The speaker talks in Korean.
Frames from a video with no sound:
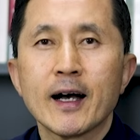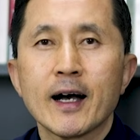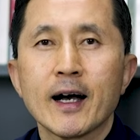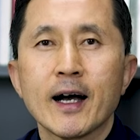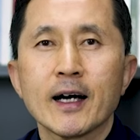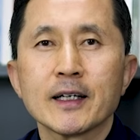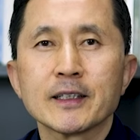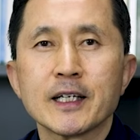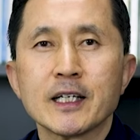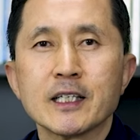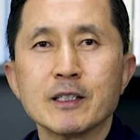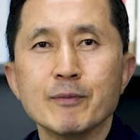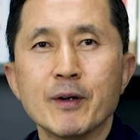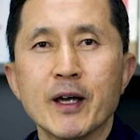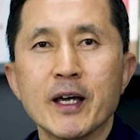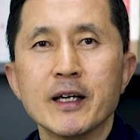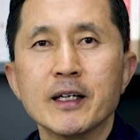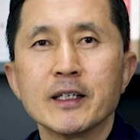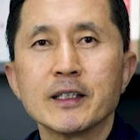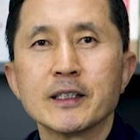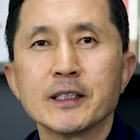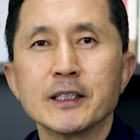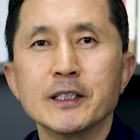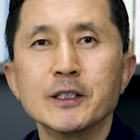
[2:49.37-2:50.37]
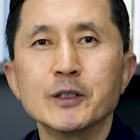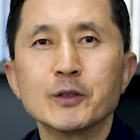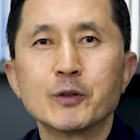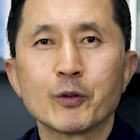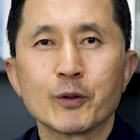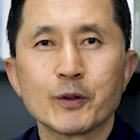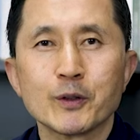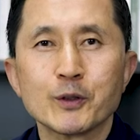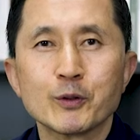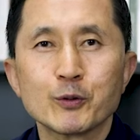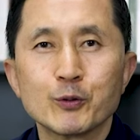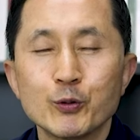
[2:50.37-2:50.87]
하나님의
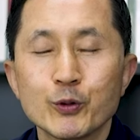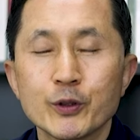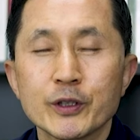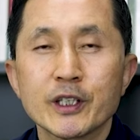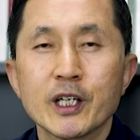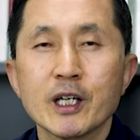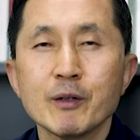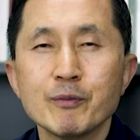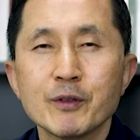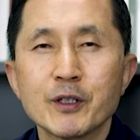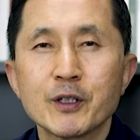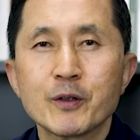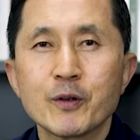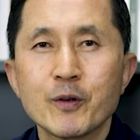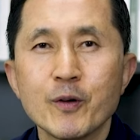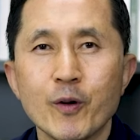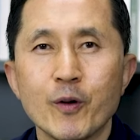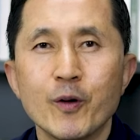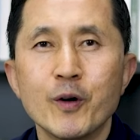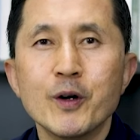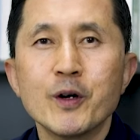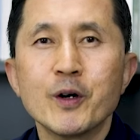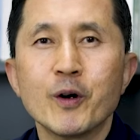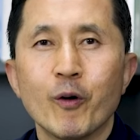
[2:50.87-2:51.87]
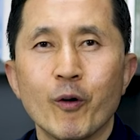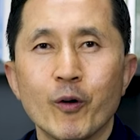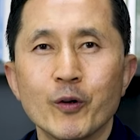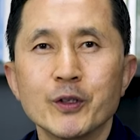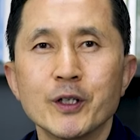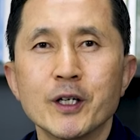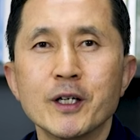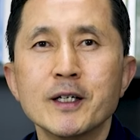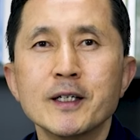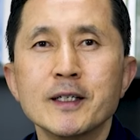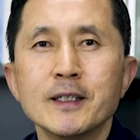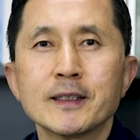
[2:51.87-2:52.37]
인도를 굳게 믿고
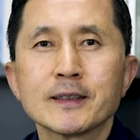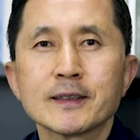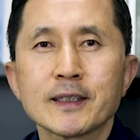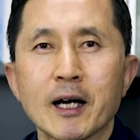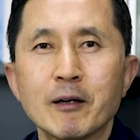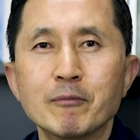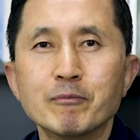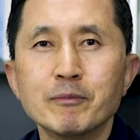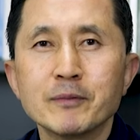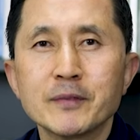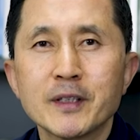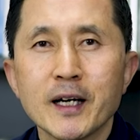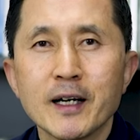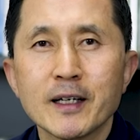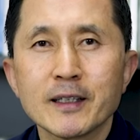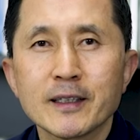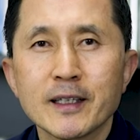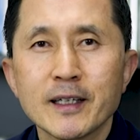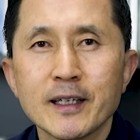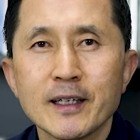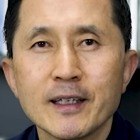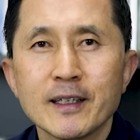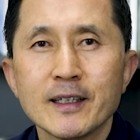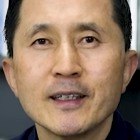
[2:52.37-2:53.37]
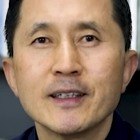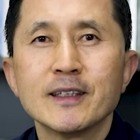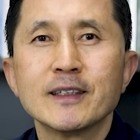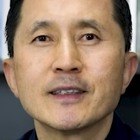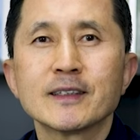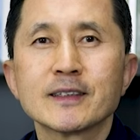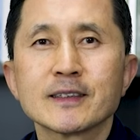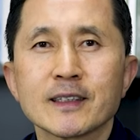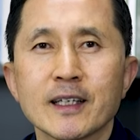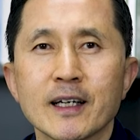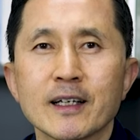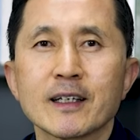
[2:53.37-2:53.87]
오늘 담대하게
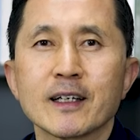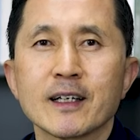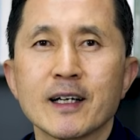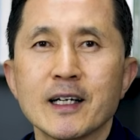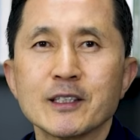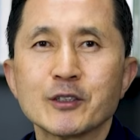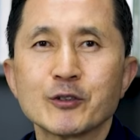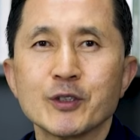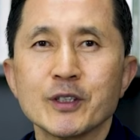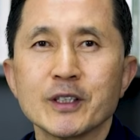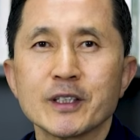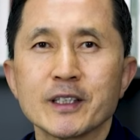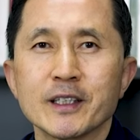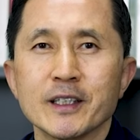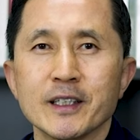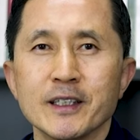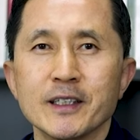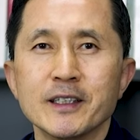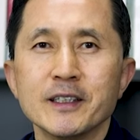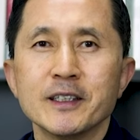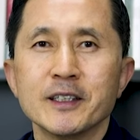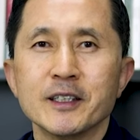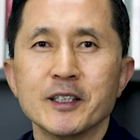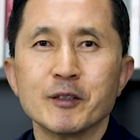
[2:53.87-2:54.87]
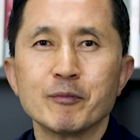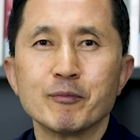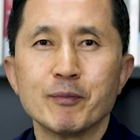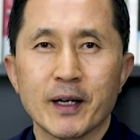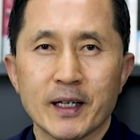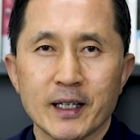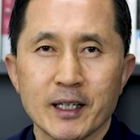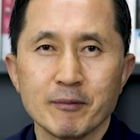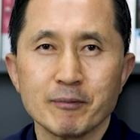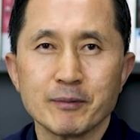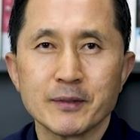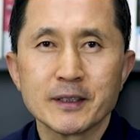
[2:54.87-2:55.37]
살아갈 수 있길
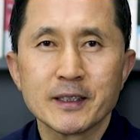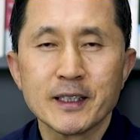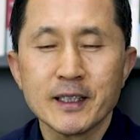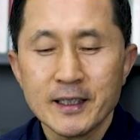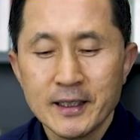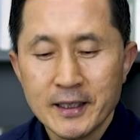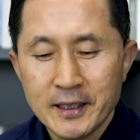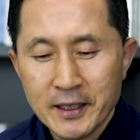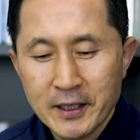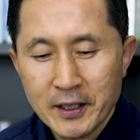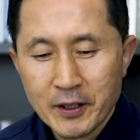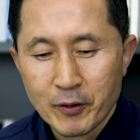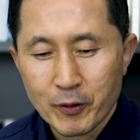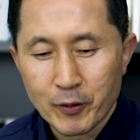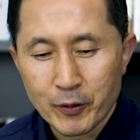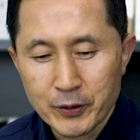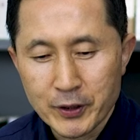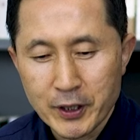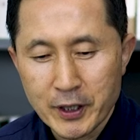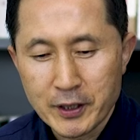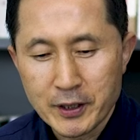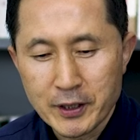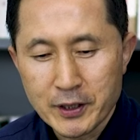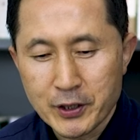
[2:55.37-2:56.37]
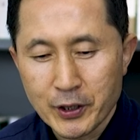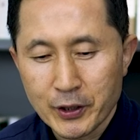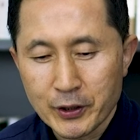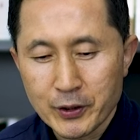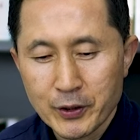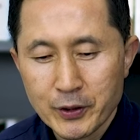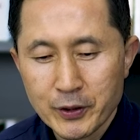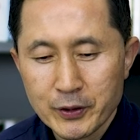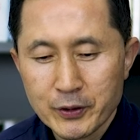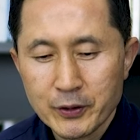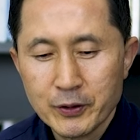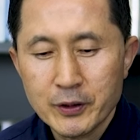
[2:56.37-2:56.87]
바랍니다. 오늘
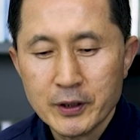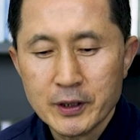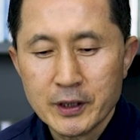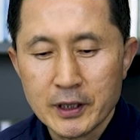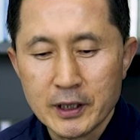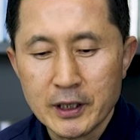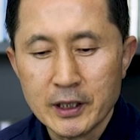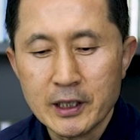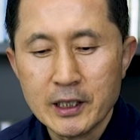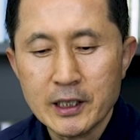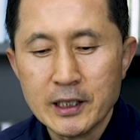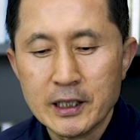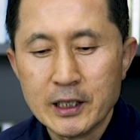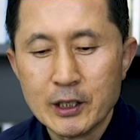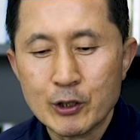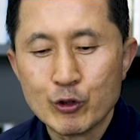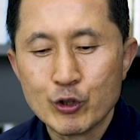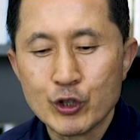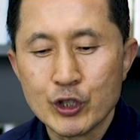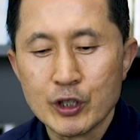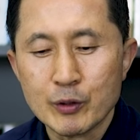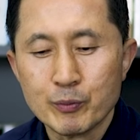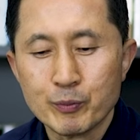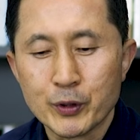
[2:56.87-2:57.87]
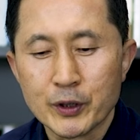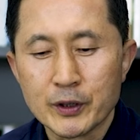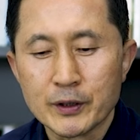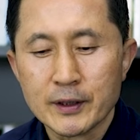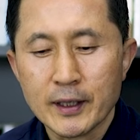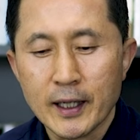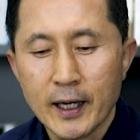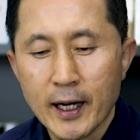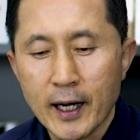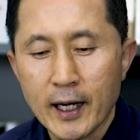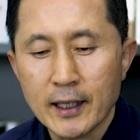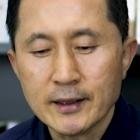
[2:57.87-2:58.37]
적용기도 일을 이루시는
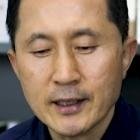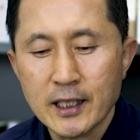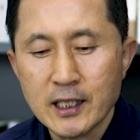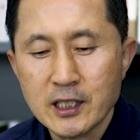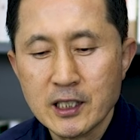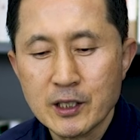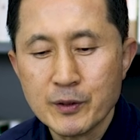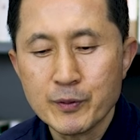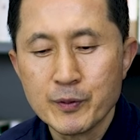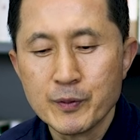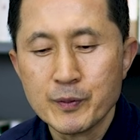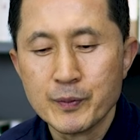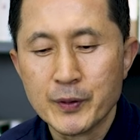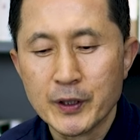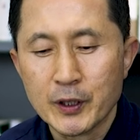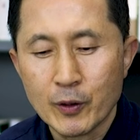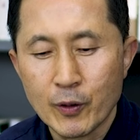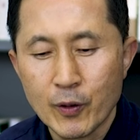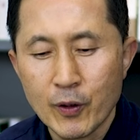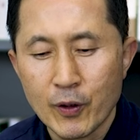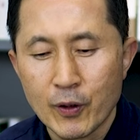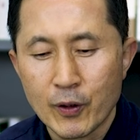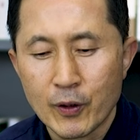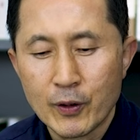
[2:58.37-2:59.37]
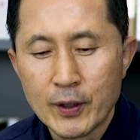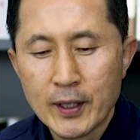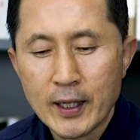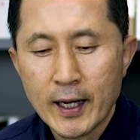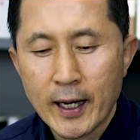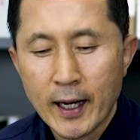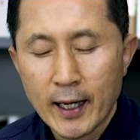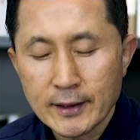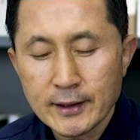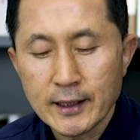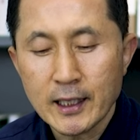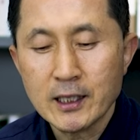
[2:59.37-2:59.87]
분은 하나님을 믿고
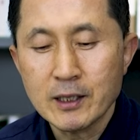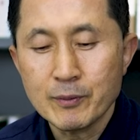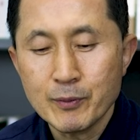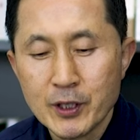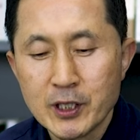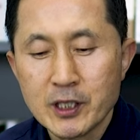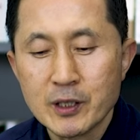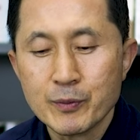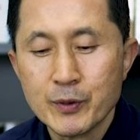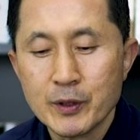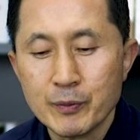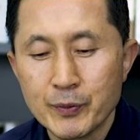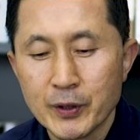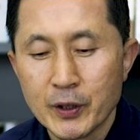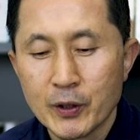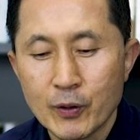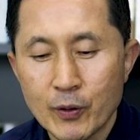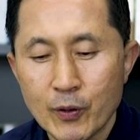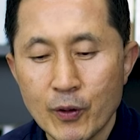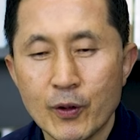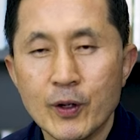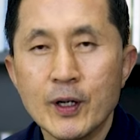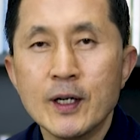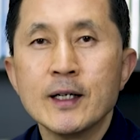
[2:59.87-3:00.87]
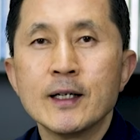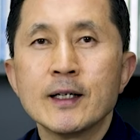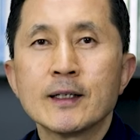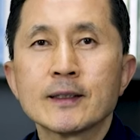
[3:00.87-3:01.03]
하나님이심을 믿고